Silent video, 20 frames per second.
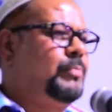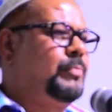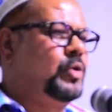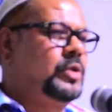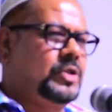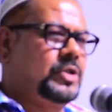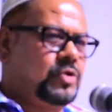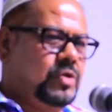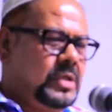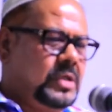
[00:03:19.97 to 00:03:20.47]

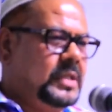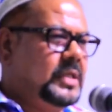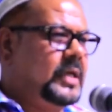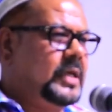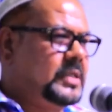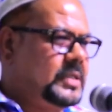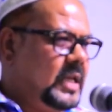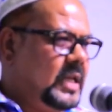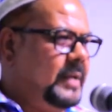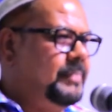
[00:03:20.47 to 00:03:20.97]
প্রতিশ্রুতি
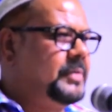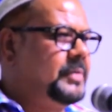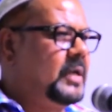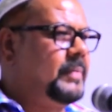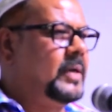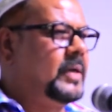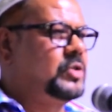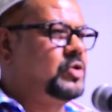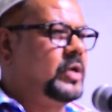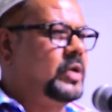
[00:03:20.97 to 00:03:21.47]
দিয়েছিলাম
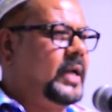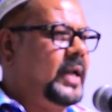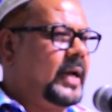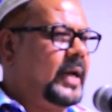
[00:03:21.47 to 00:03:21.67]
নির্বাচনের